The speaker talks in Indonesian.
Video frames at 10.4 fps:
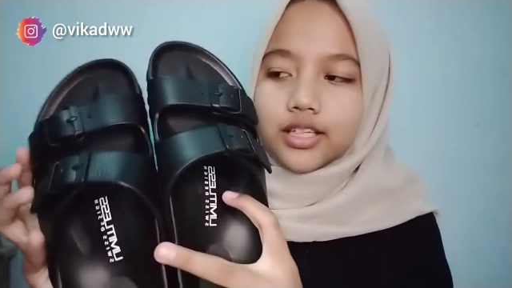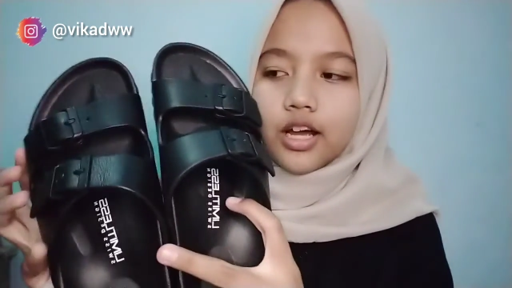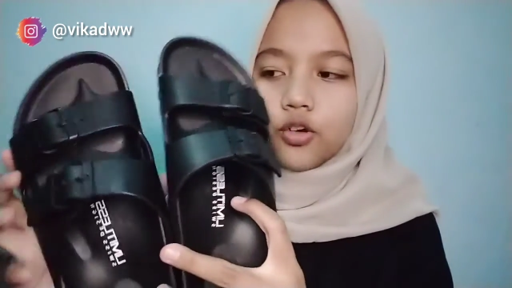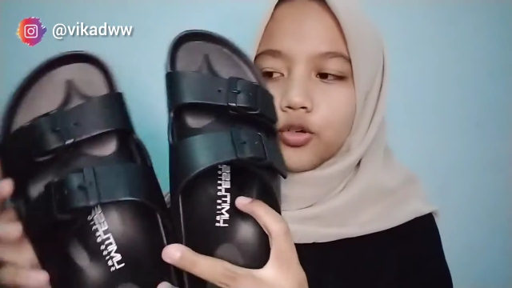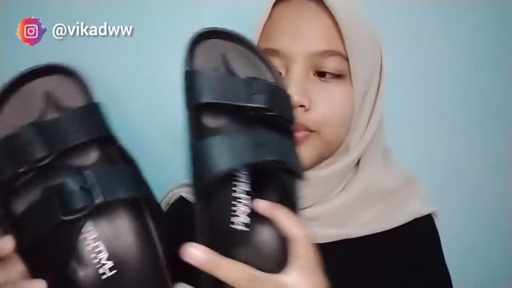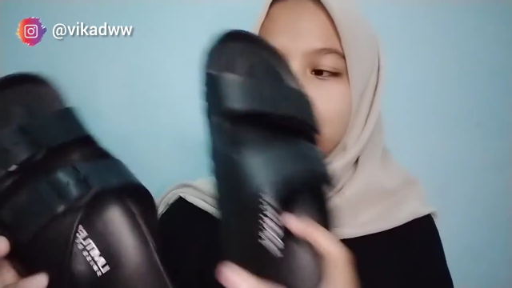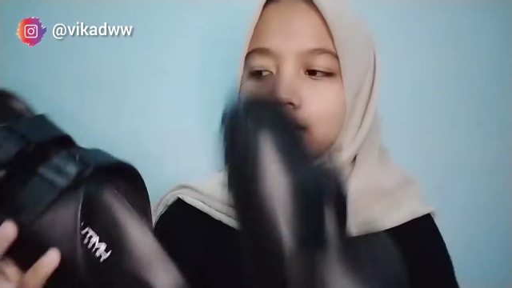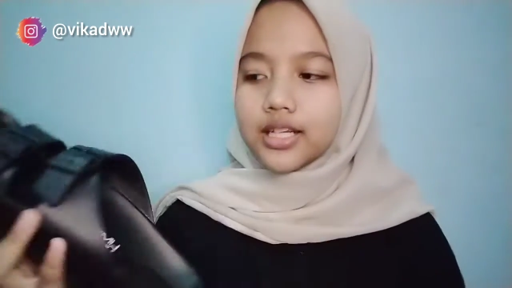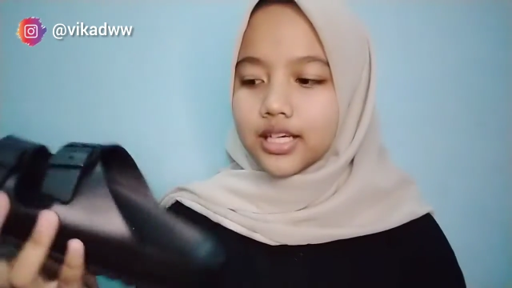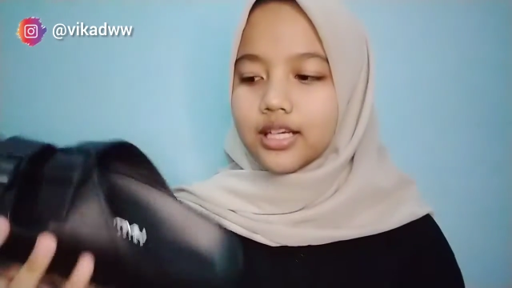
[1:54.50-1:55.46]
aku
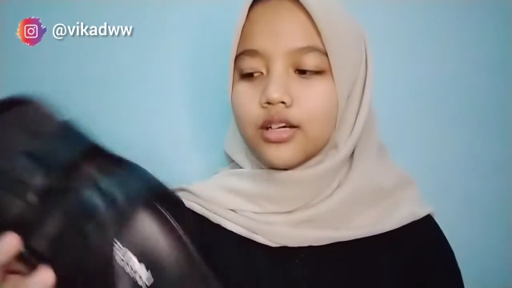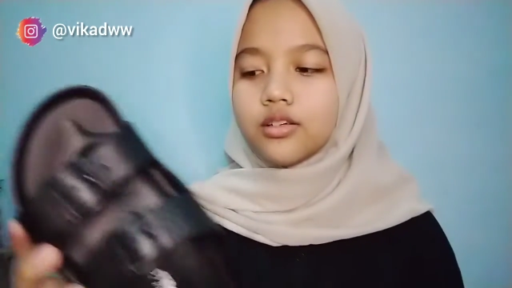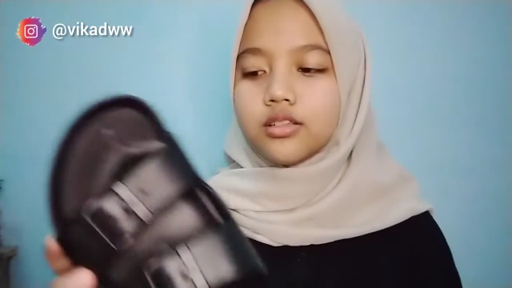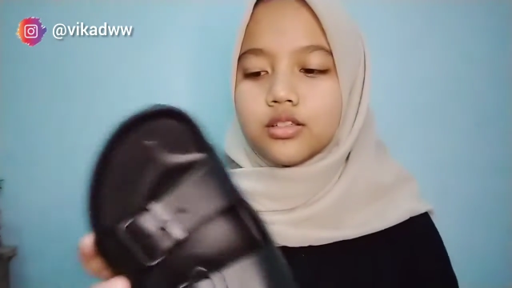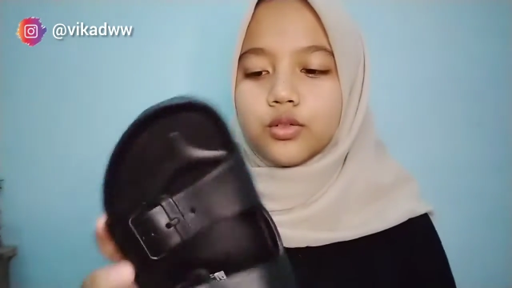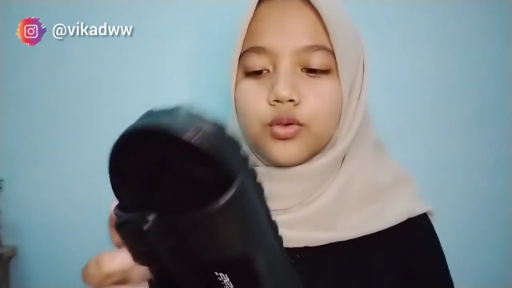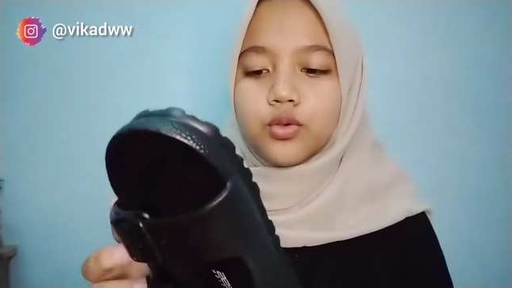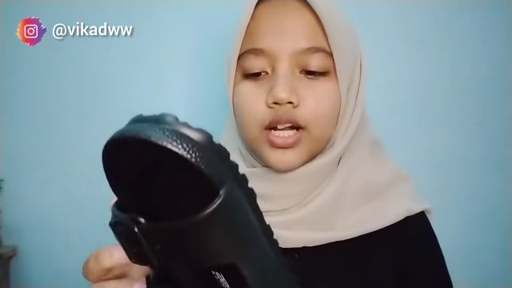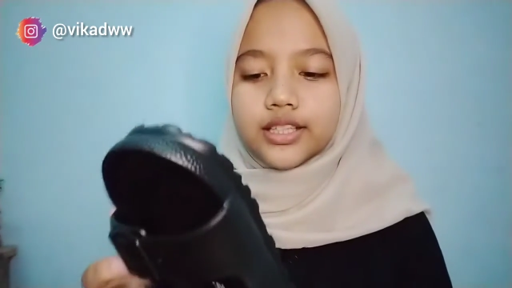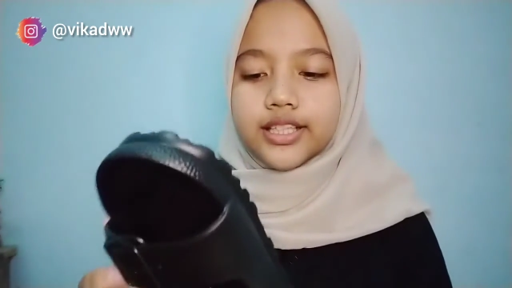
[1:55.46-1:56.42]
beli uh,
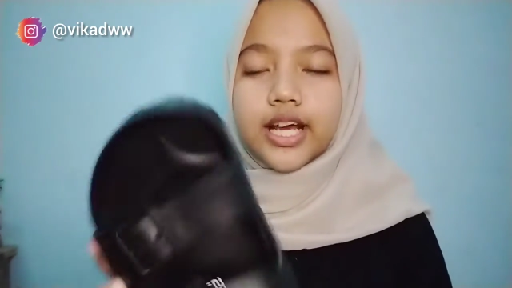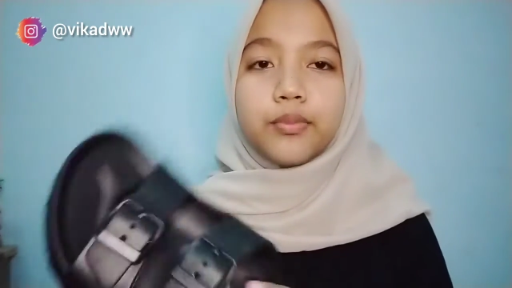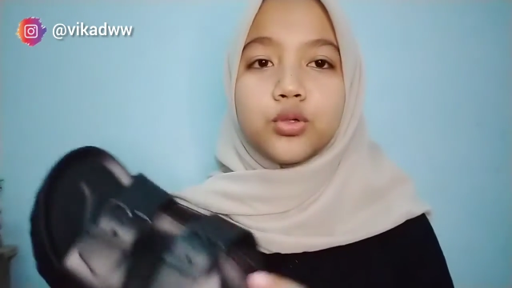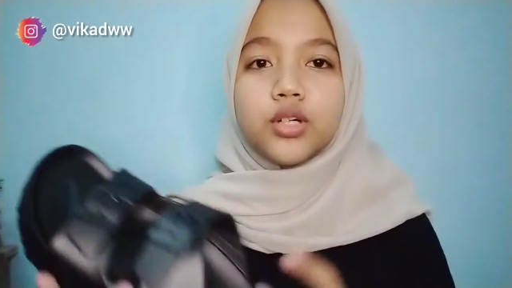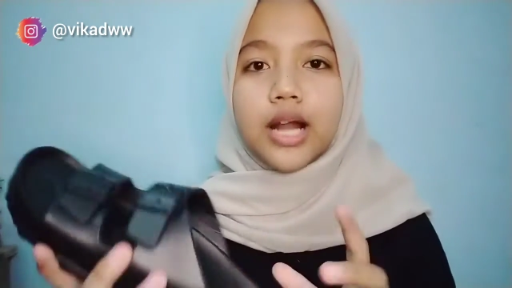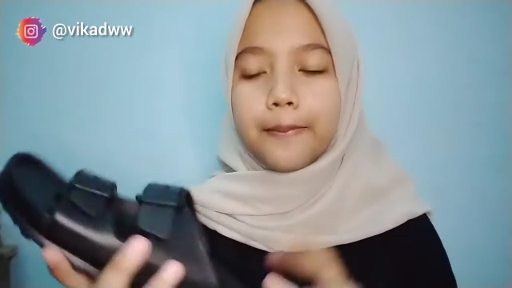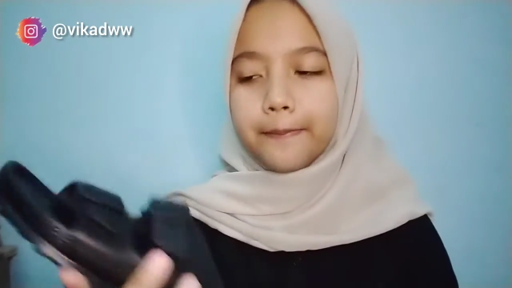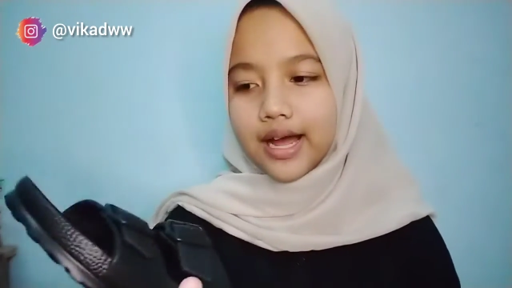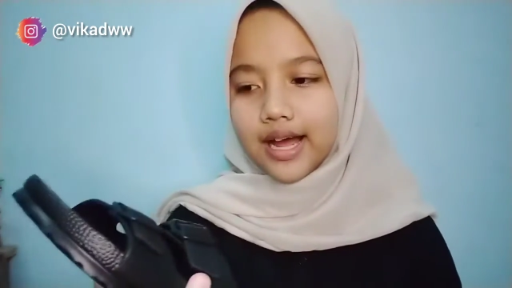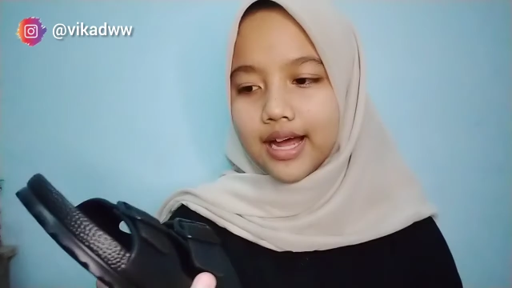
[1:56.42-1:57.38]
ukuran
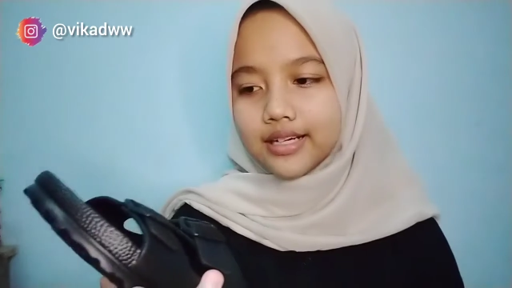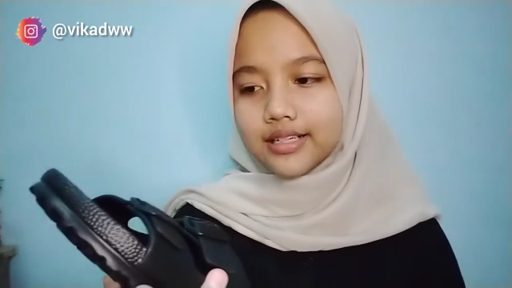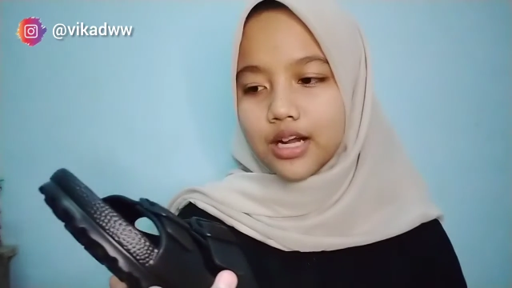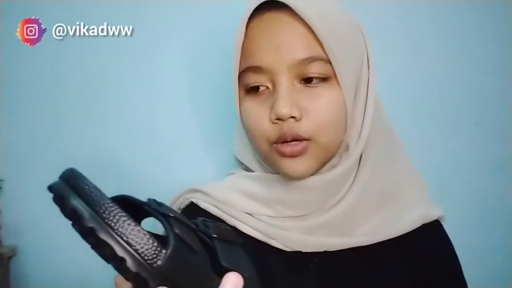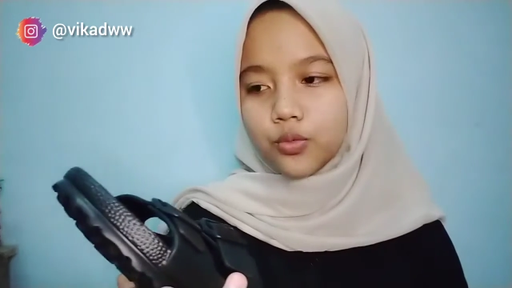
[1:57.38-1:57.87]
38 dan